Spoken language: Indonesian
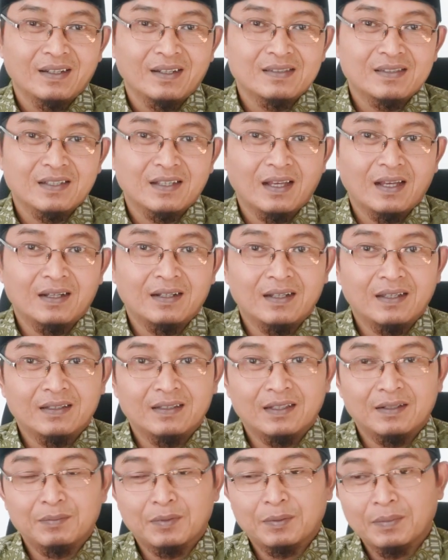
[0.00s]
Nah, jika Anda
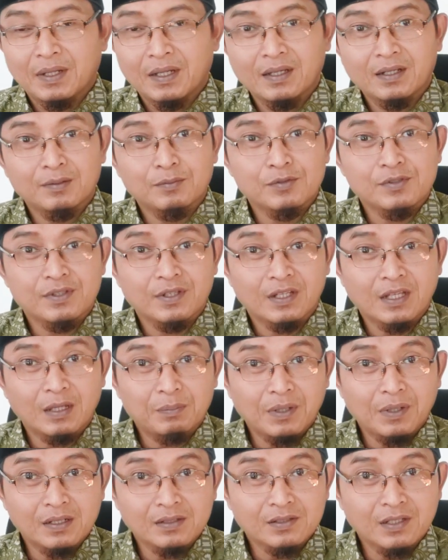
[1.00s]
ingin memahar mustika
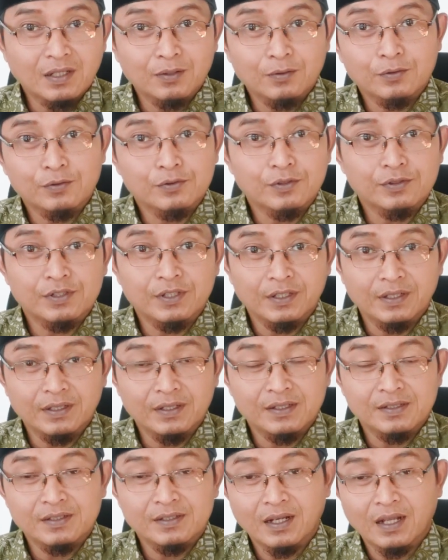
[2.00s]
pelarisan khusus
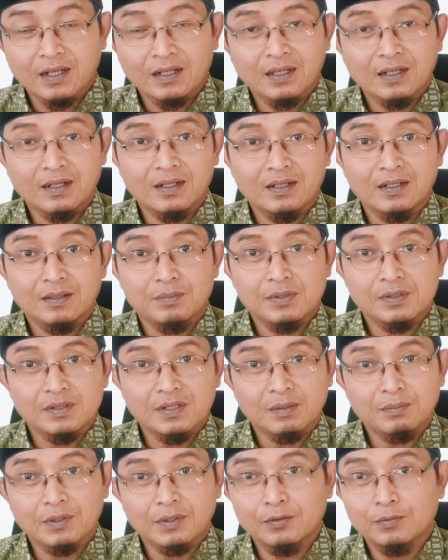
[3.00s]
ini, silahkan Anda
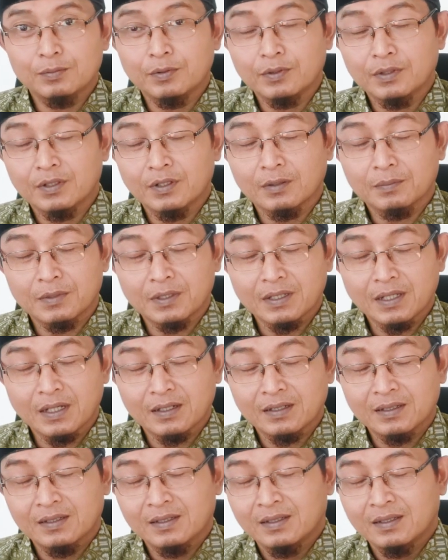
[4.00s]
bisa menghubungi nomor
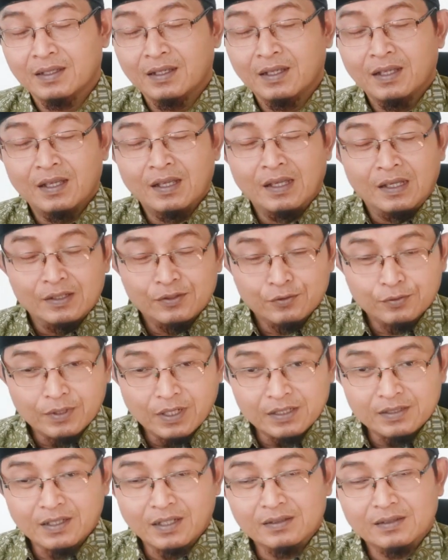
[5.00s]
yang
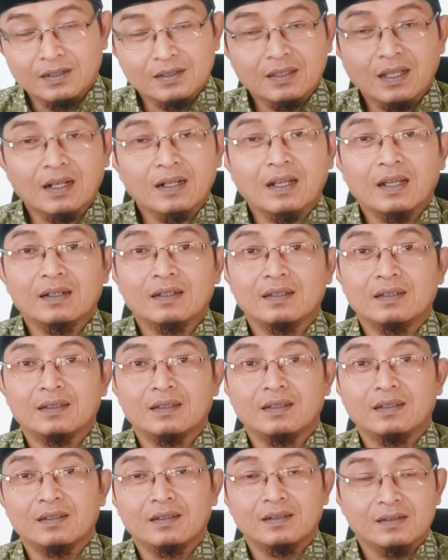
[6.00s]
sudah saya sertakan
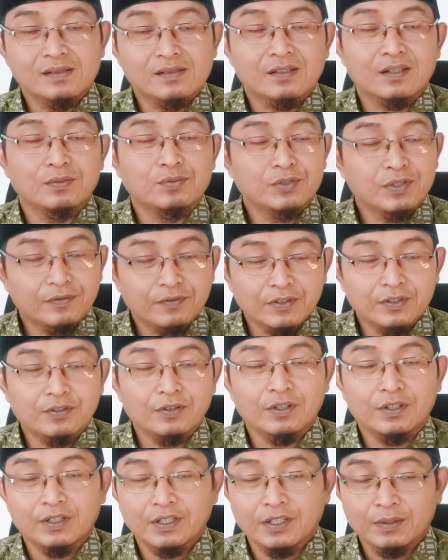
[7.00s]
di deskripsi
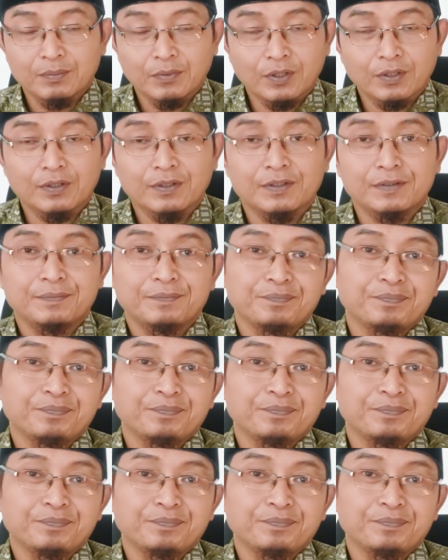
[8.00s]
video ini. Monggo.